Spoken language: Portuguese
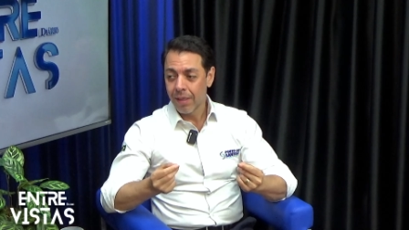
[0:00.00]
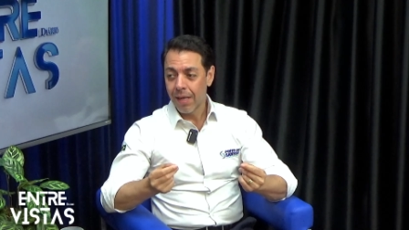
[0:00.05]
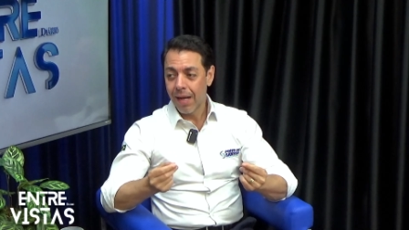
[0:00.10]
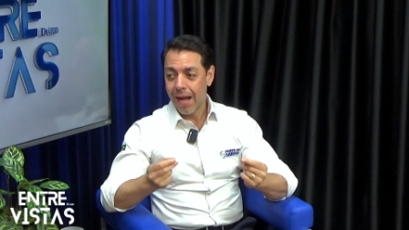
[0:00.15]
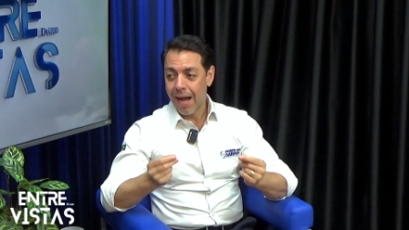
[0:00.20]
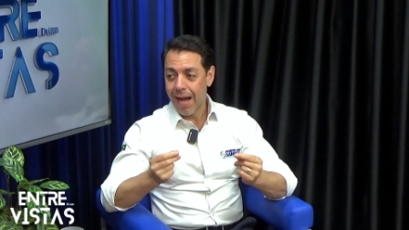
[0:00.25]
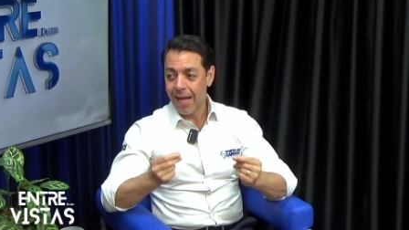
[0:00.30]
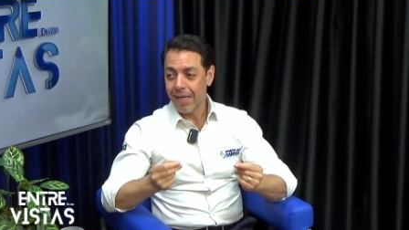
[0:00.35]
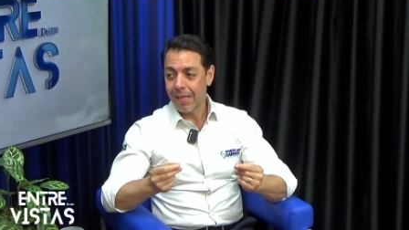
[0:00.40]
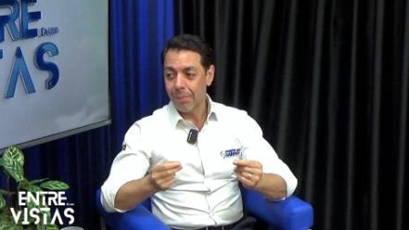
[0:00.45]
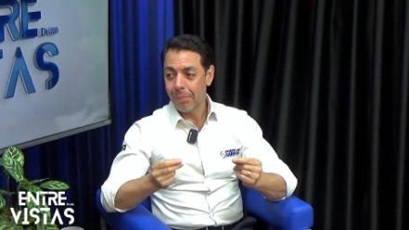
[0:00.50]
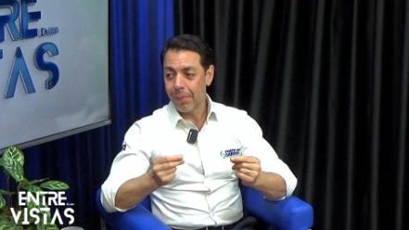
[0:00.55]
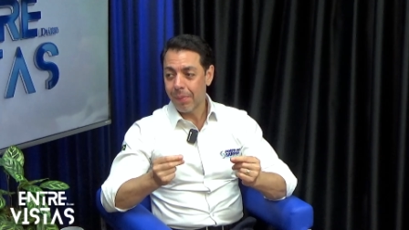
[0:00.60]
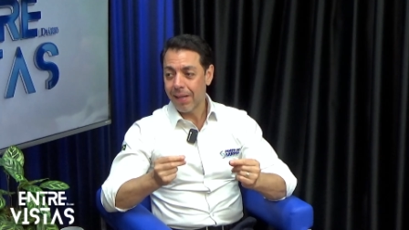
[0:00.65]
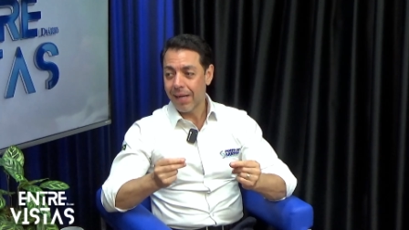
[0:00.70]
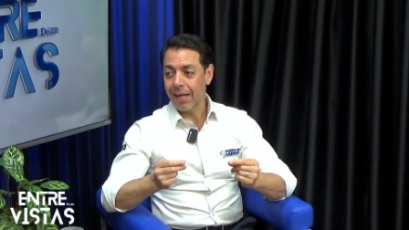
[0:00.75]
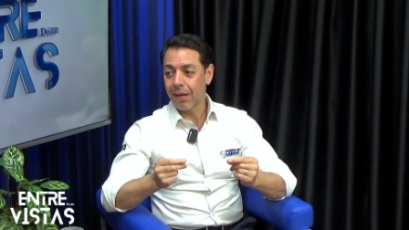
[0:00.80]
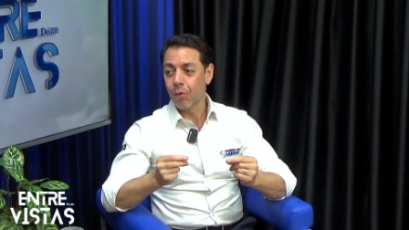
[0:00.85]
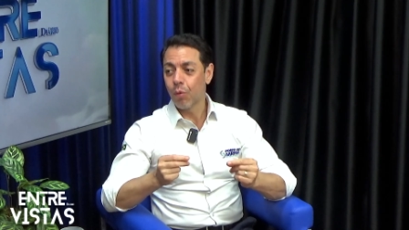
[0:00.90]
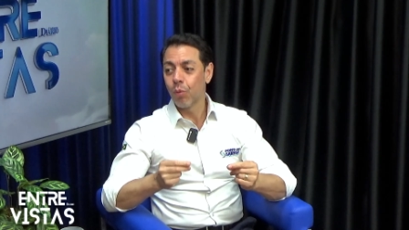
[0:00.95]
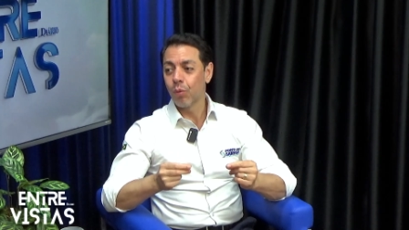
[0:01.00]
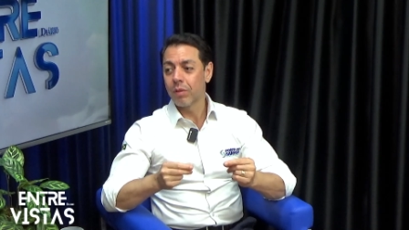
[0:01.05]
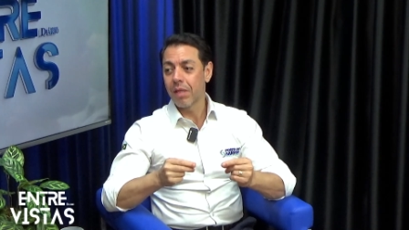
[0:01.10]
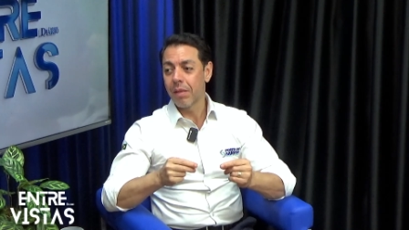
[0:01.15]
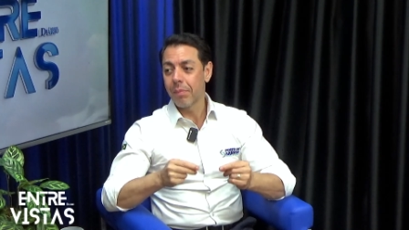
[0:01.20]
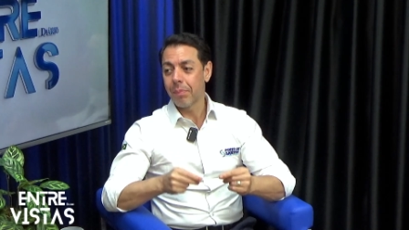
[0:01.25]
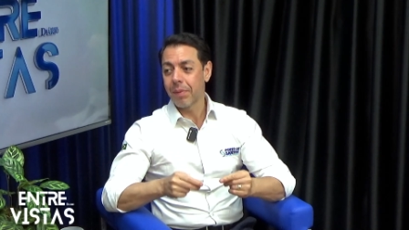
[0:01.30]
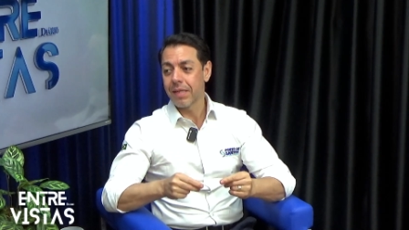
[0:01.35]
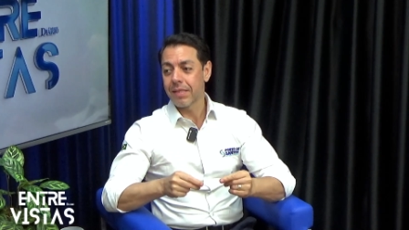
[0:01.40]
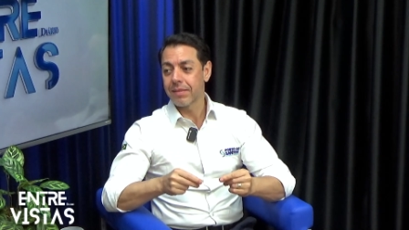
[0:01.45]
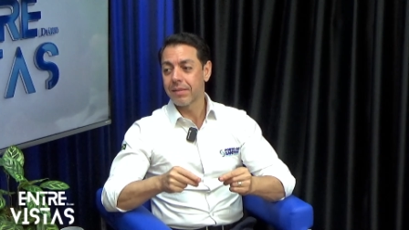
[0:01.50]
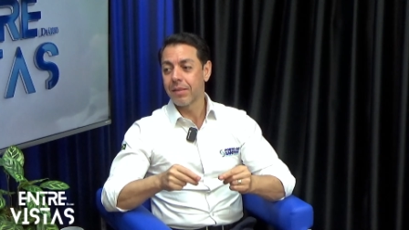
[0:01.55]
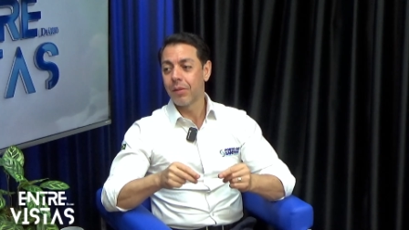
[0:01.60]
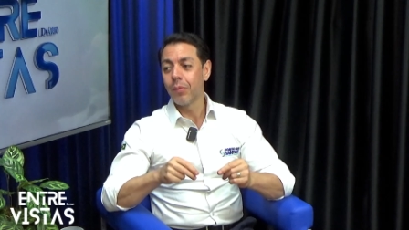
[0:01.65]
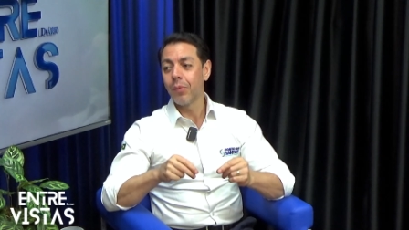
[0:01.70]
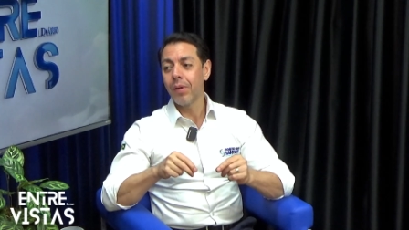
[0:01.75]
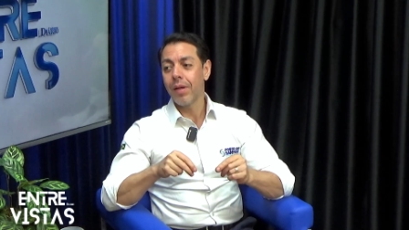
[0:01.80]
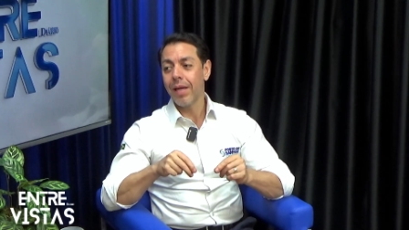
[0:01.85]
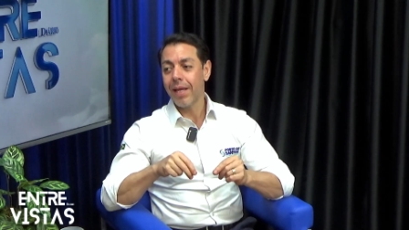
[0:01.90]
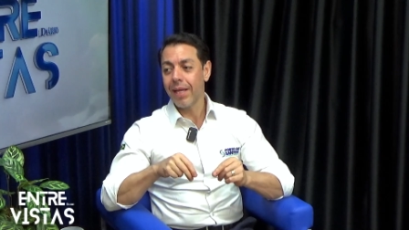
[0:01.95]
área para
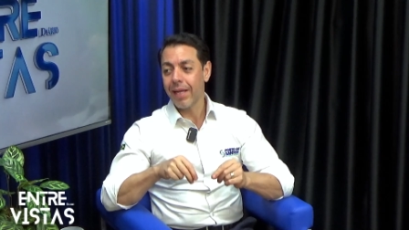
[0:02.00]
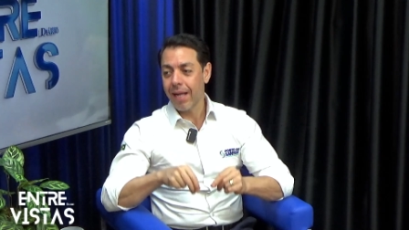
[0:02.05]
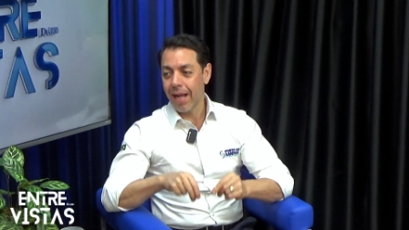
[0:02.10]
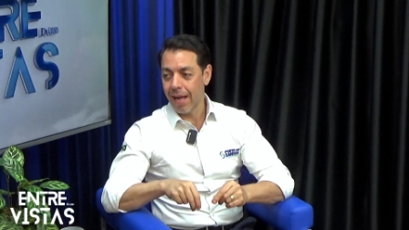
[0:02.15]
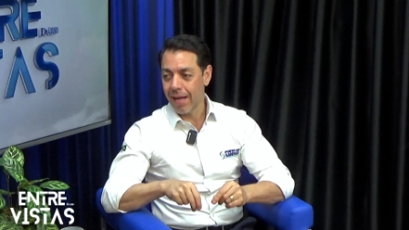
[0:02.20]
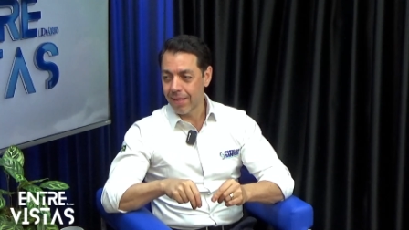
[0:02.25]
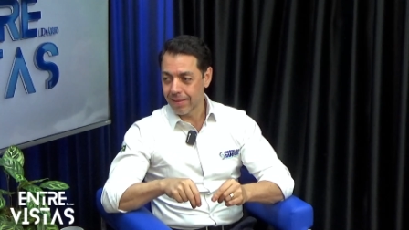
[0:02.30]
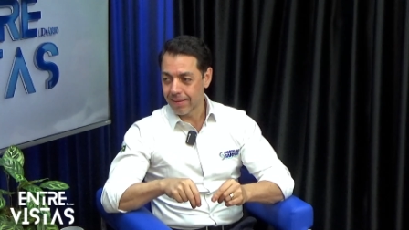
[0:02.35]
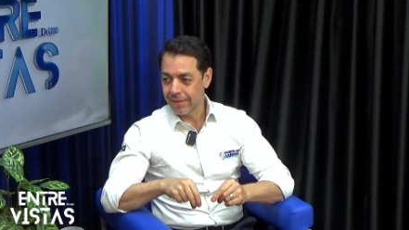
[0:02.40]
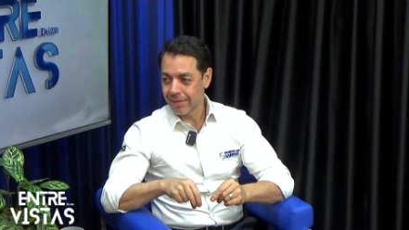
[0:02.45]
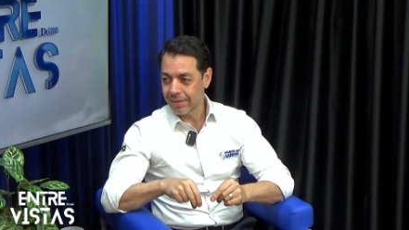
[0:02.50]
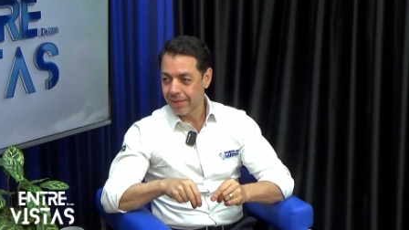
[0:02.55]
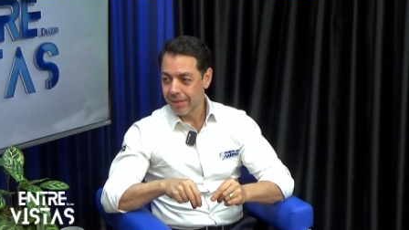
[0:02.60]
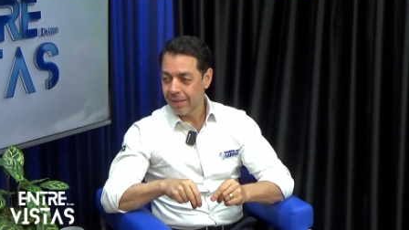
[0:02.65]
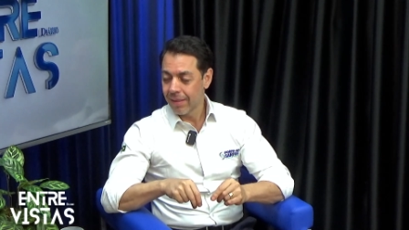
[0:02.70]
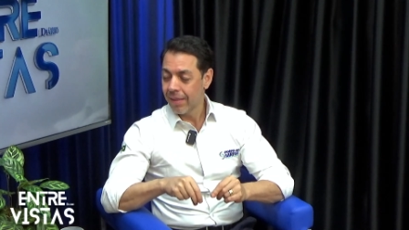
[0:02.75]
contemplação em cais.